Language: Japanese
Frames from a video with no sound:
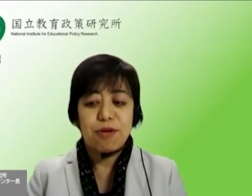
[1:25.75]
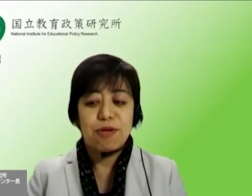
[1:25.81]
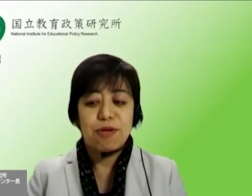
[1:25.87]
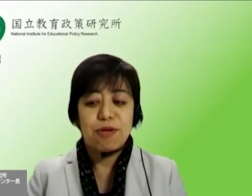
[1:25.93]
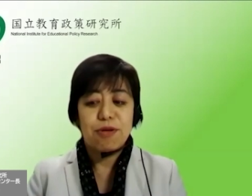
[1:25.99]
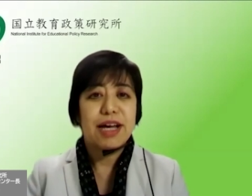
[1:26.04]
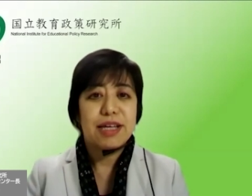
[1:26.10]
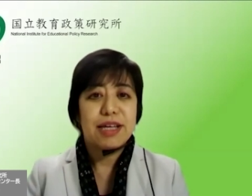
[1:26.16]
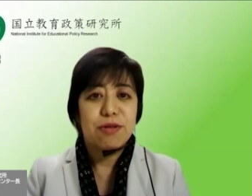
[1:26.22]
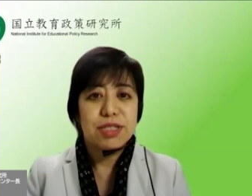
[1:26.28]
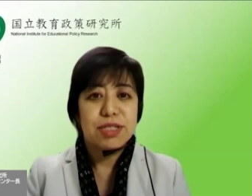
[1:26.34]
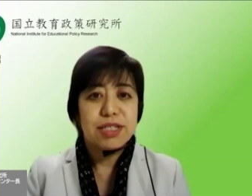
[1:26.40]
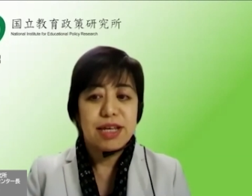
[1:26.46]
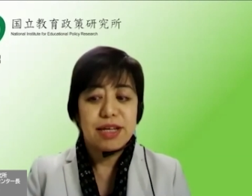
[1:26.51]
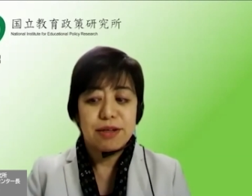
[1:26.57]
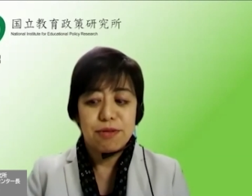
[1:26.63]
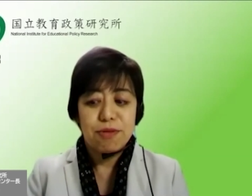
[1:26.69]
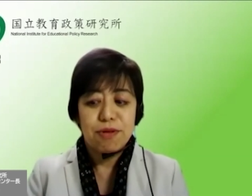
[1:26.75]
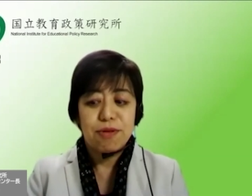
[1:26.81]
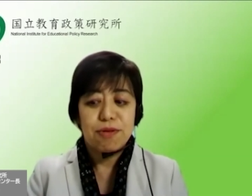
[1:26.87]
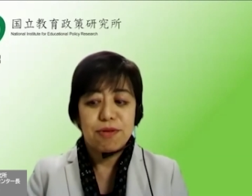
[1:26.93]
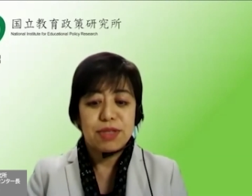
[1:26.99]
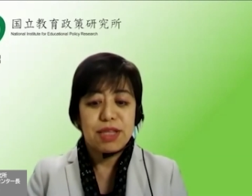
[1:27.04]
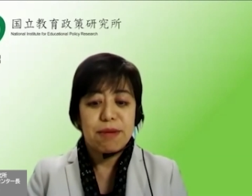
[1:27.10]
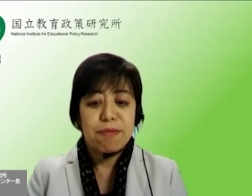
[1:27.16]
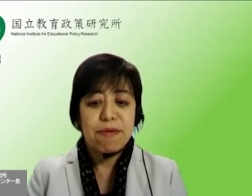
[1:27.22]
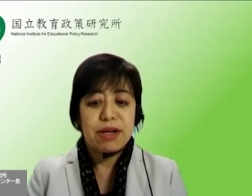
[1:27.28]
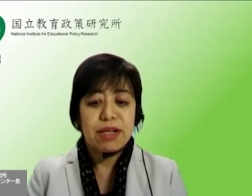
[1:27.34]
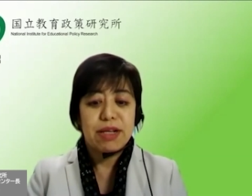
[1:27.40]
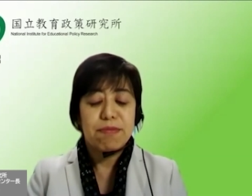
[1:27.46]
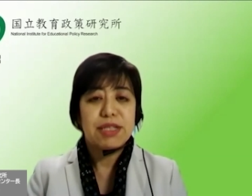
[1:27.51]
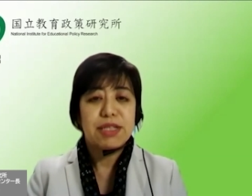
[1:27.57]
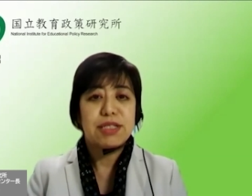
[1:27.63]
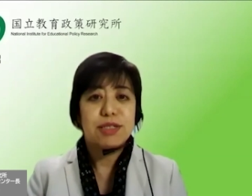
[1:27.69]
ご理解、ご支援を
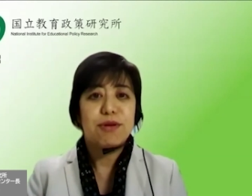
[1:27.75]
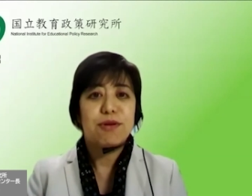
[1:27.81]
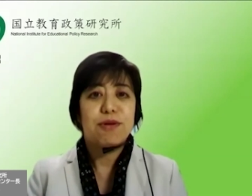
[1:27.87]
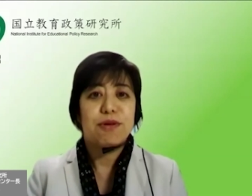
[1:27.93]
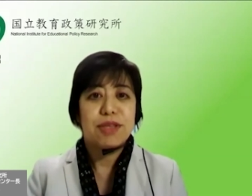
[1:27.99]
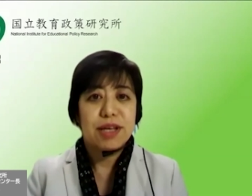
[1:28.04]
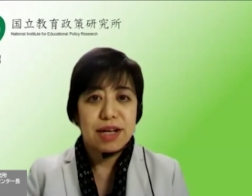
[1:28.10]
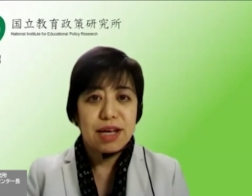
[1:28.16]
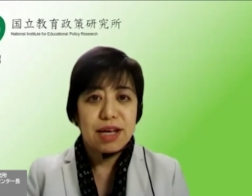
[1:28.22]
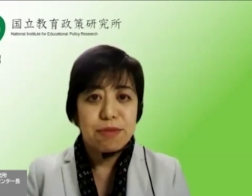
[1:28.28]
賜りますようお願い